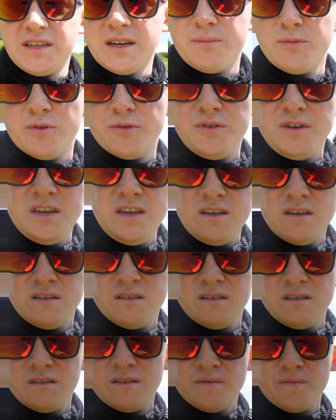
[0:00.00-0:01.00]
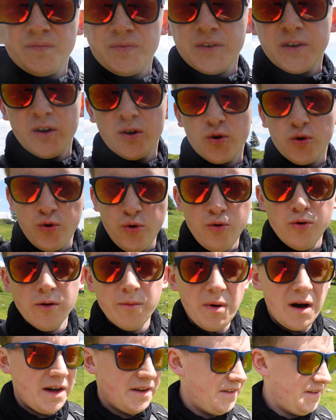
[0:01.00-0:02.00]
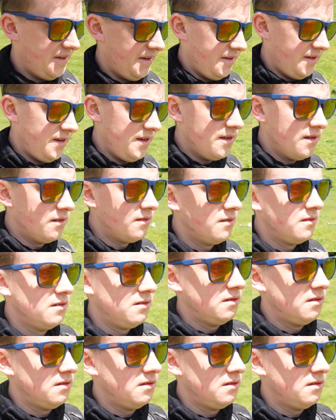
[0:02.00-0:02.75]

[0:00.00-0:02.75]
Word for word: ich habe noch nie Kühe baden sehen hier.